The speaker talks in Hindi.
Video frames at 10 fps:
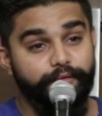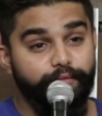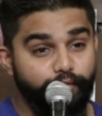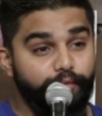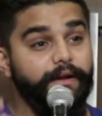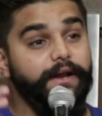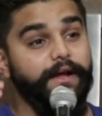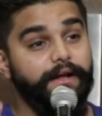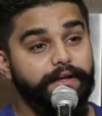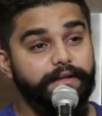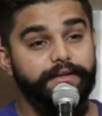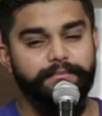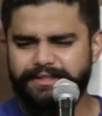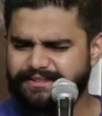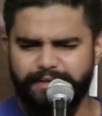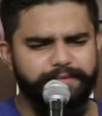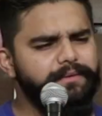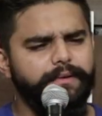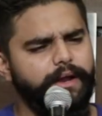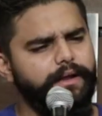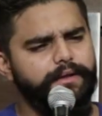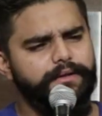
वो भरा बस अभी भरा